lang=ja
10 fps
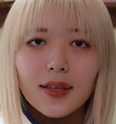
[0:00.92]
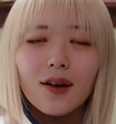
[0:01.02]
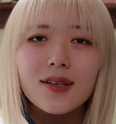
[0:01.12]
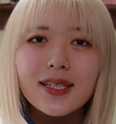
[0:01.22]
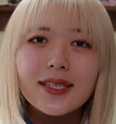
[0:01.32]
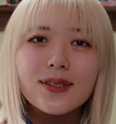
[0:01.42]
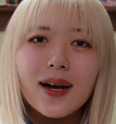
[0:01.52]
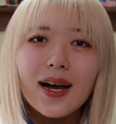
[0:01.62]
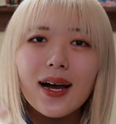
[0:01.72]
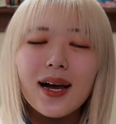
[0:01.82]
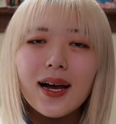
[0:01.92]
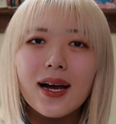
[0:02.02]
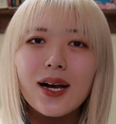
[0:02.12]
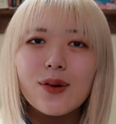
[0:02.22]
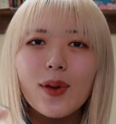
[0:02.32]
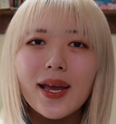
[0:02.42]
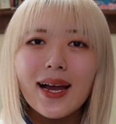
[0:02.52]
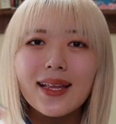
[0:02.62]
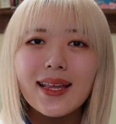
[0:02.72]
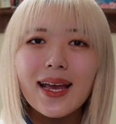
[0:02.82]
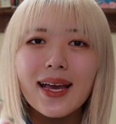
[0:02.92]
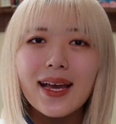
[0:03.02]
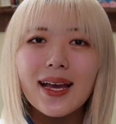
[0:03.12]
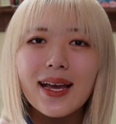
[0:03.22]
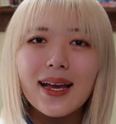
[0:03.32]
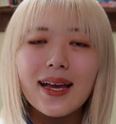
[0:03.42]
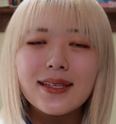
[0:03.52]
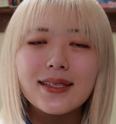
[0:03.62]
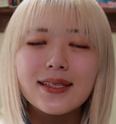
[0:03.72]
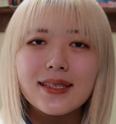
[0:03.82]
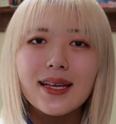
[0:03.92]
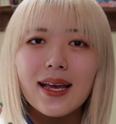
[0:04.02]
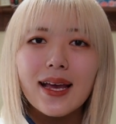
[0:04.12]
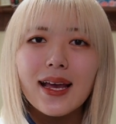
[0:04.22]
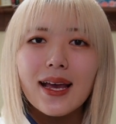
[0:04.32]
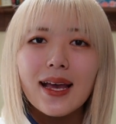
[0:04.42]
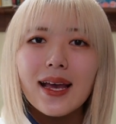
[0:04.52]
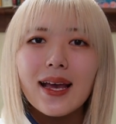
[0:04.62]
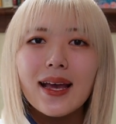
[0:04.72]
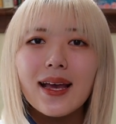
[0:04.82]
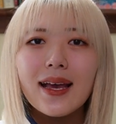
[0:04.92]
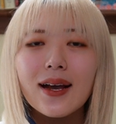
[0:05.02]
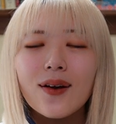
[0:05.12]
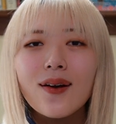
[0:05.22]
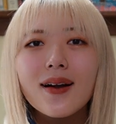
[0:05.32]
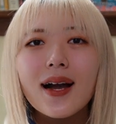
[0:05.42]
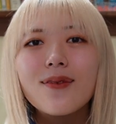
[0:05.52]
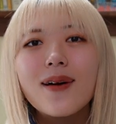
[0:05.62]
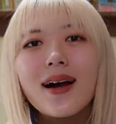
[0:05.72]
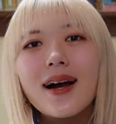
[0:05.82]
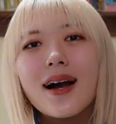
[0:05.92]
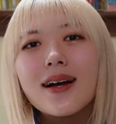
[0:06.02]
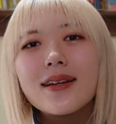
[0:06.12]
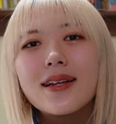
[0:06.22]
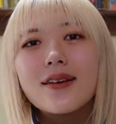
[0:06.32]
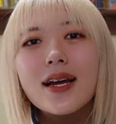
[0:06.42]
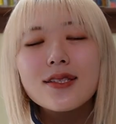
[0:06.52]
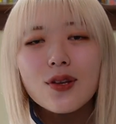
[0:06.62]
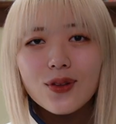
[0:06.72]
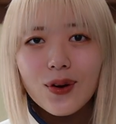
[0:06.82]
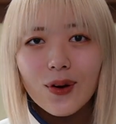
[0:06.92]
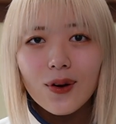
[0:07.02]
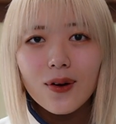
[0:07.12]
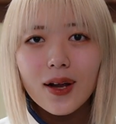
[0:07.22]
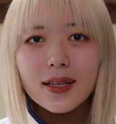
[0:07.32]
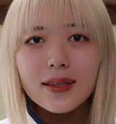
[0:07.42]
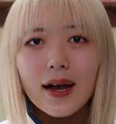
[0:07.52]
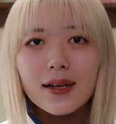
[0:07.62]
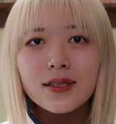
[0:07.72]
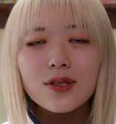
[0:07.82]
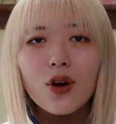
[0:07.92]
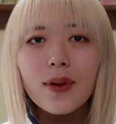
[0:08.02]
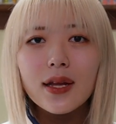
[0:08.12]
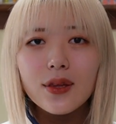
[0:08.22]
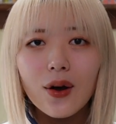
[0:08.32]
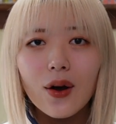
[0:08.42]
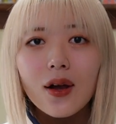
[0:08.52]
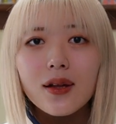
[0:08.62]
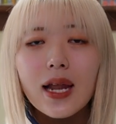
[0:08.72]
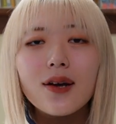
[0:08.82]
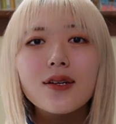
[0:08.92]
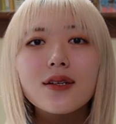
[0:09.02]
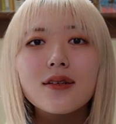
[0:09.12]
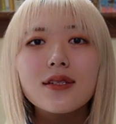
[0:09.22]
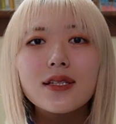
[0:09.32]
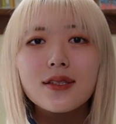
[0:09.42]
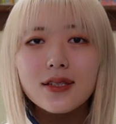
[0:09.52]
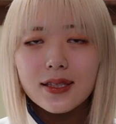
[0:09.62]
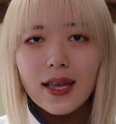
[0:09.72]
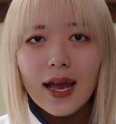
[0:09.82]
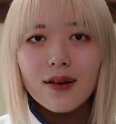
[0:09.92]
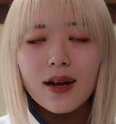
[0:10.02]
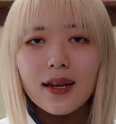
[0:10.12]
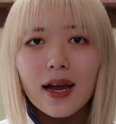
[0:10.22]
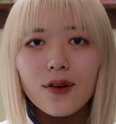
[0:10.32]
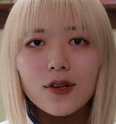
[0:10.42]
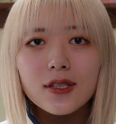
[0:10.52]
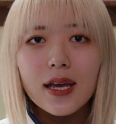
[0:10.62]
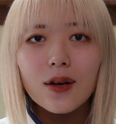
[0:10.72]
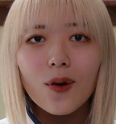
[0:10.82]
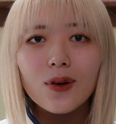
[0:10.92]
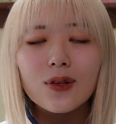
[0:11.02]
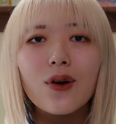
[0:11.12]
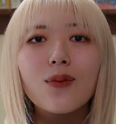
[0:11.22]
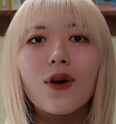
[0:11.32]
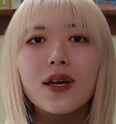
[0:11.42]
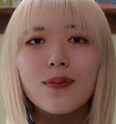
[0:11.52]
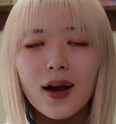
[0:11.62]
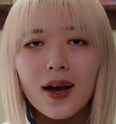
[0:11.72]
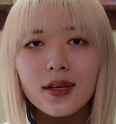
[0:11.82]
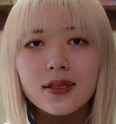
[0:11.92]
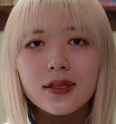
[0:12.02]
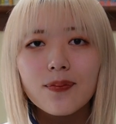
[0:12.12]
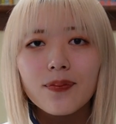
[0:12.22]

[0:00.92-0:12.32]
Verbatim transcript: こんにちは、メイランです。えー、今回はリクエストの多かったスノーマンのラウルくんについて占いをしていこうと思います。